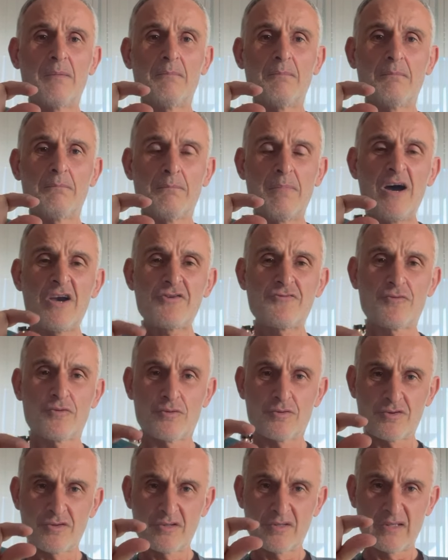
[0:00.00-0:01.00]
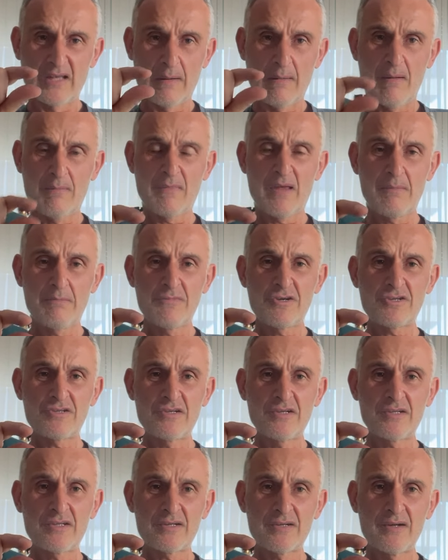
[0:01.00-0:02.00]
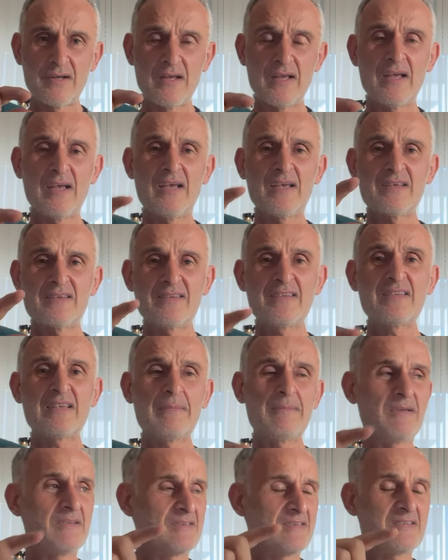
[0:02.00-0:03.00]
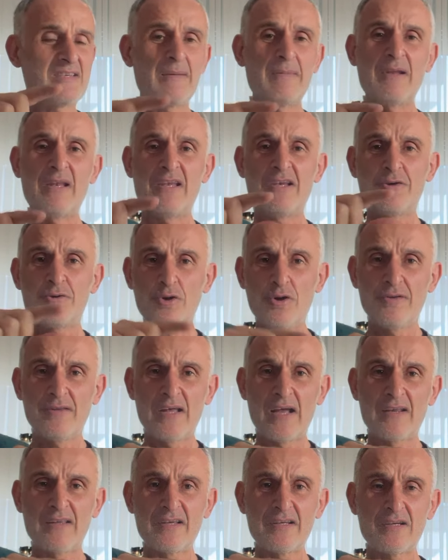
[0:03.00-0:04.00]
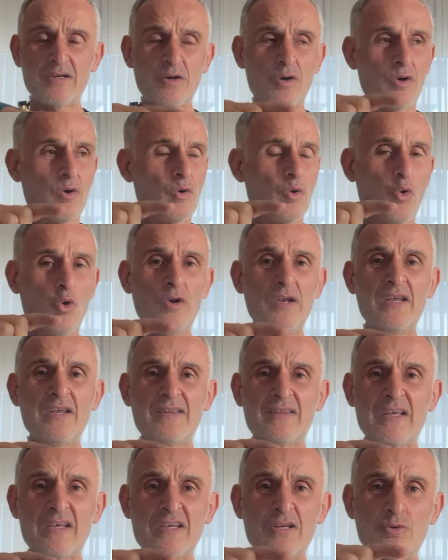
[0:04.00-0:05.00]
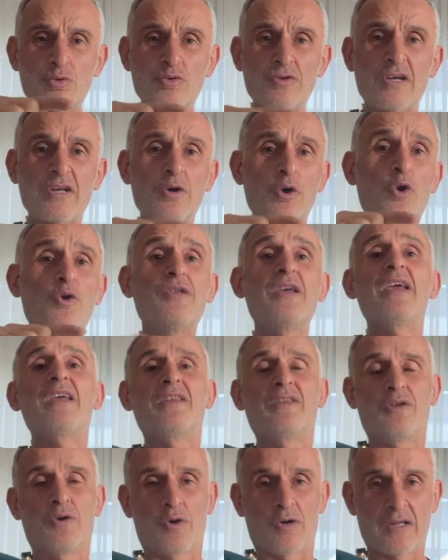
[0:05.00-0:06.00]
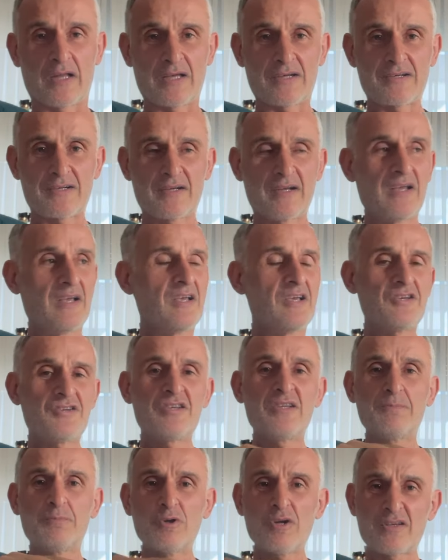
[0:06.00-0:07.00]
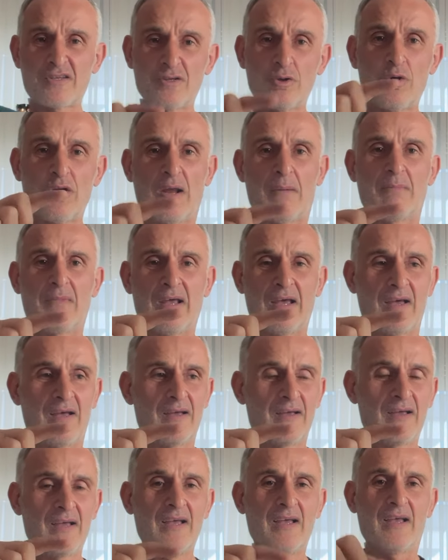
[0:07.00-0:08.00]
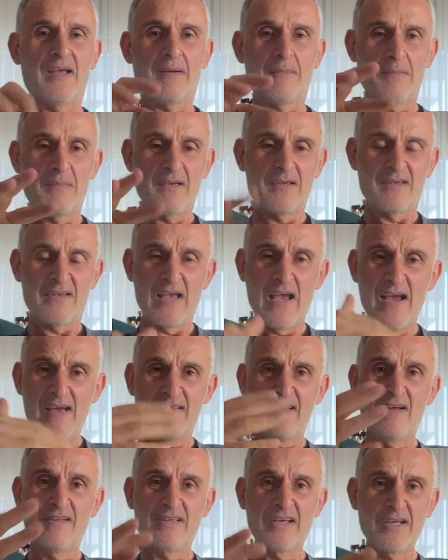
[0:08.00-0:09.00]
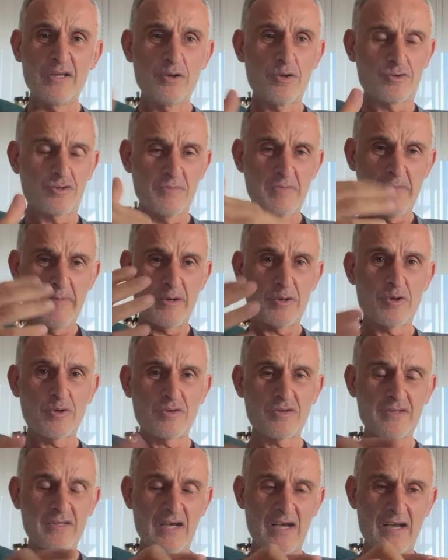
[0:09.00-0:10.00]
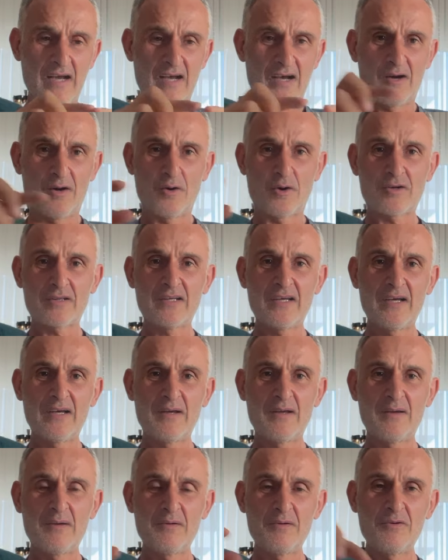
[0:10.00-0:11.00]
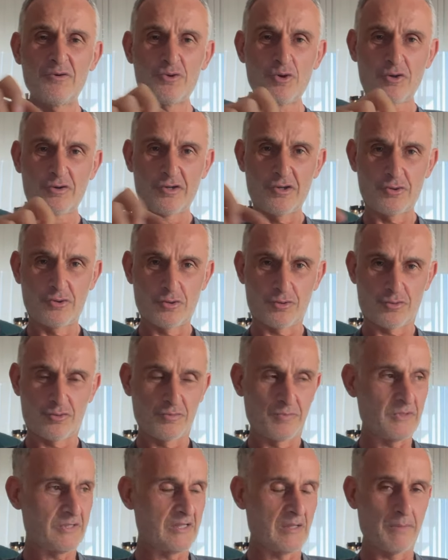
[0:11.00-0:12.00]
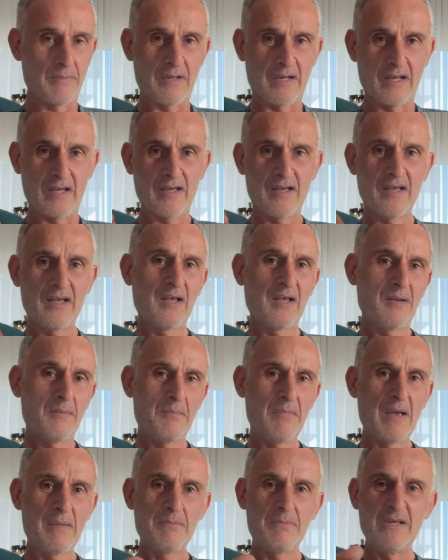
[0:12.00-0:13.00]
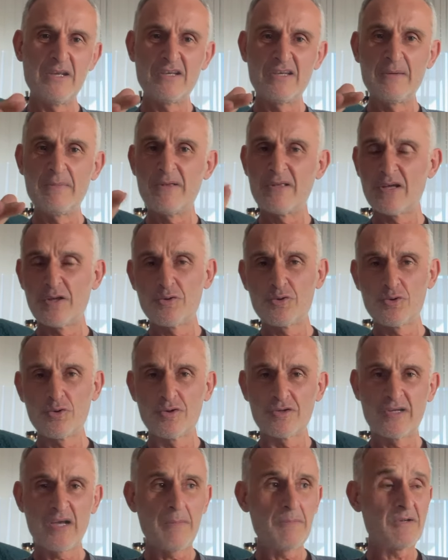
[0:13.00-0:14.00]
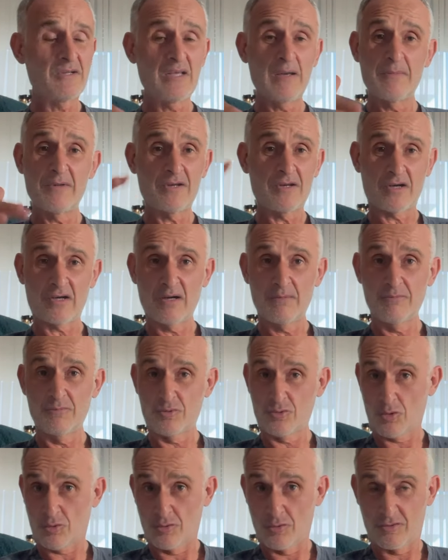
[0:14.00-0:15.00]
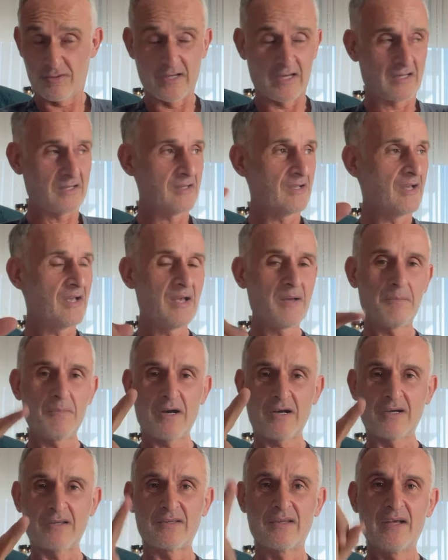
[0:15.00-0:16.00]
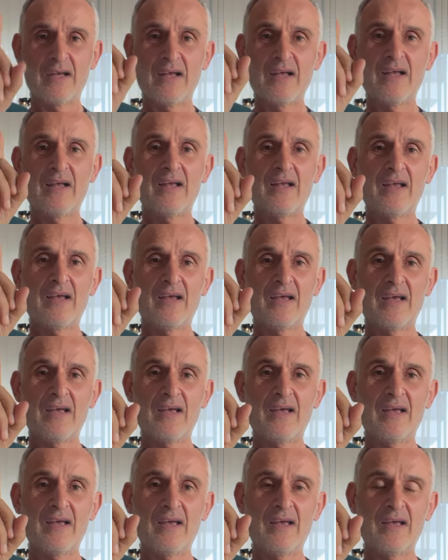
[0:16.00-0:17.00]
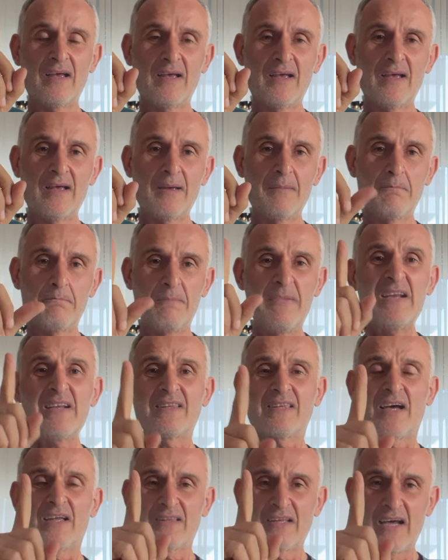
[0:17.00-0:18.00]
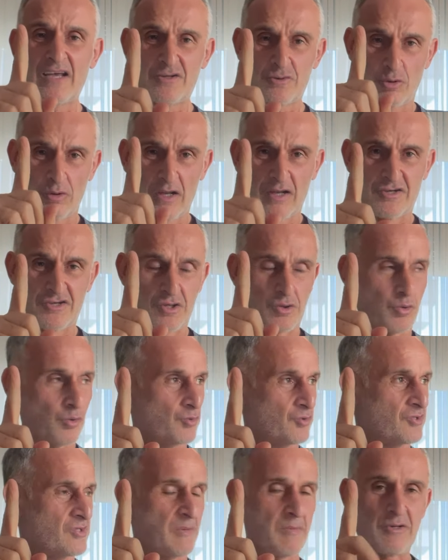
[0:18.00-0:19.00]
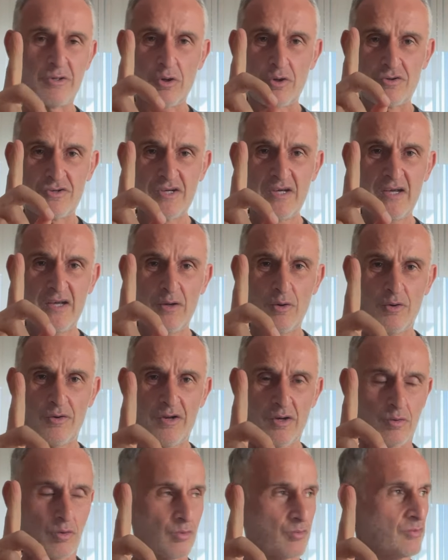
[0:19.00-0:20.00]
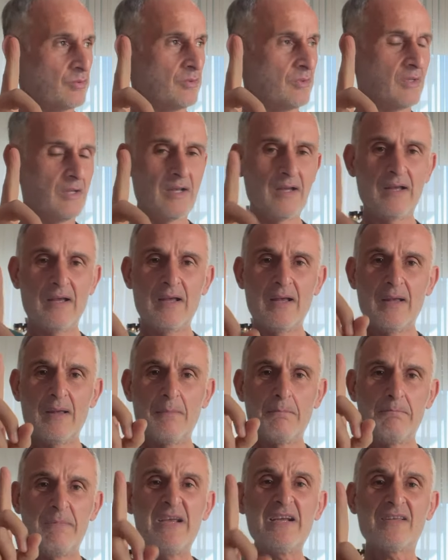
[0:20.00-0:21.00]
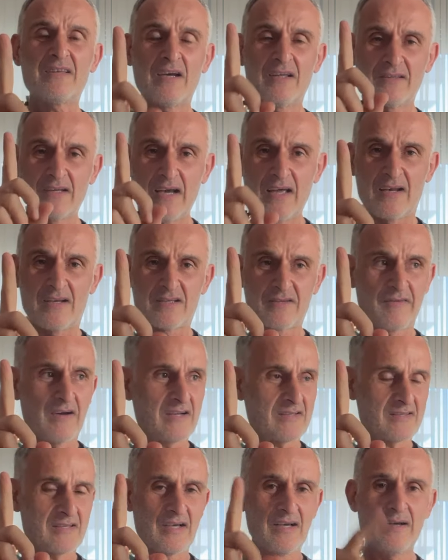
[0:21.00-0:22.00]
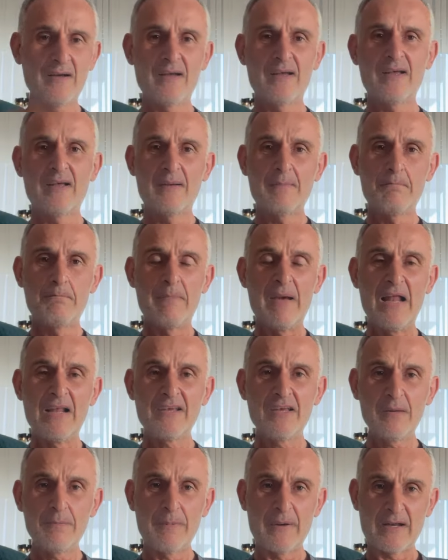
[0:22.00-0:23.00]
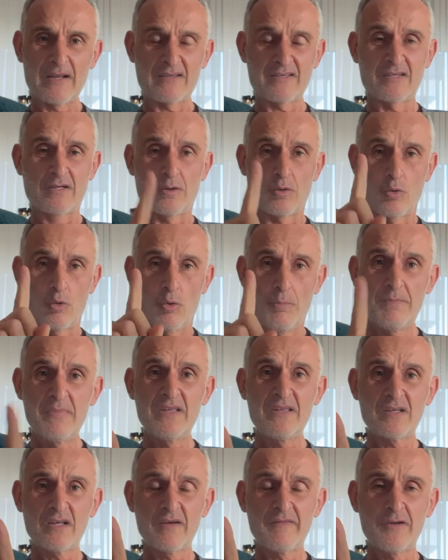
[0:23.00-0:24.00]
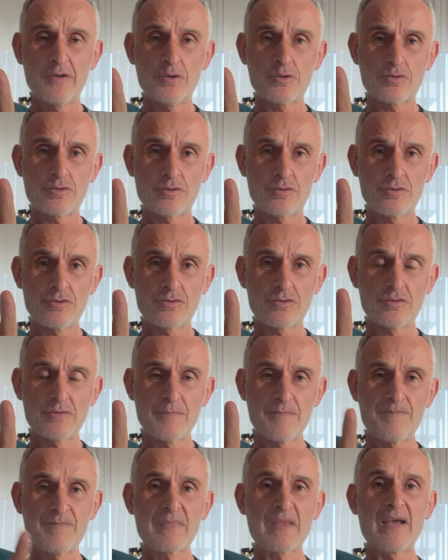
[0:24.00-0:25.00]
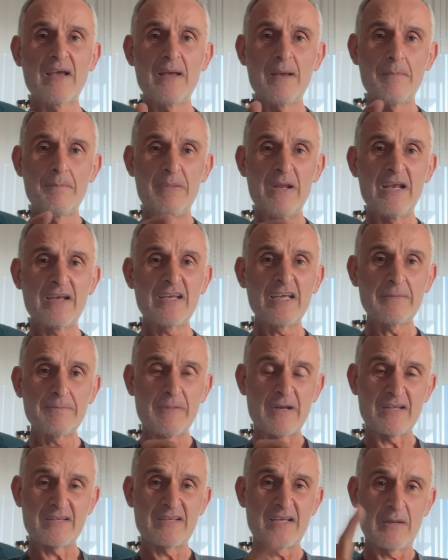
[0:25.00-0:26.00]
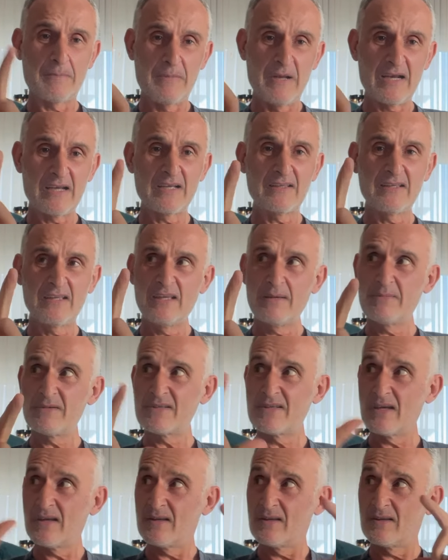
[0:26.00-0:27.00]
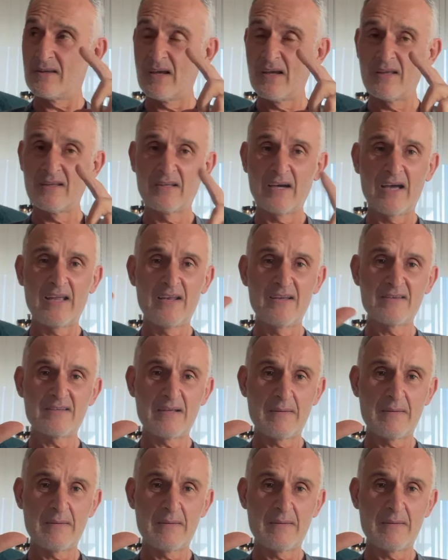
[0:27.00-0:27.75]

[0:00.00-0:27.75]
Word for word: Başvurunuz tamamlanmıştır. Size, size bir link gönderdik. O linkteki tutarı ödeyin diyorlar. Şimdi burası da önemli. E-Devlet'e giriyorsunuz bir bakıyorsunuz aa orada şok yaşıyorsunuz birdenbire. Ben 1-2 bin lira düşünürken birdenbire rakam çok yüksek. Bakın ee, bir tane dairesi olan için konuşacağım ilk önce örnek olsun. Bir tane daireniz varsa belge parası 10 bin lira veriyorsunuz. Plaket parası yani plaket dediğimizde e, dairenizin